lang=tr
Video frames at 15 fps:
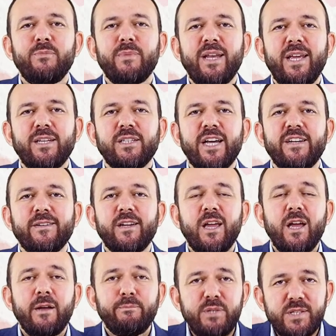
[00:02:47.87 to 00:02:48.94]
melekler
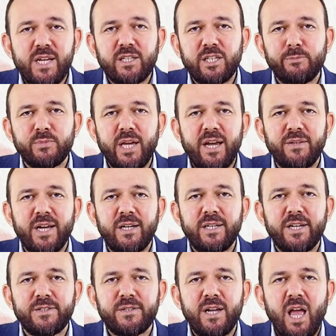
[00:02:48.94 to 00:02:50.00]
bize kıpta
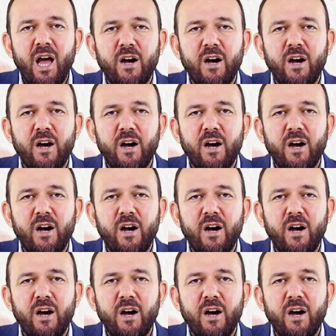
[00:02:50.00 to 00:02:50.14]
ederler.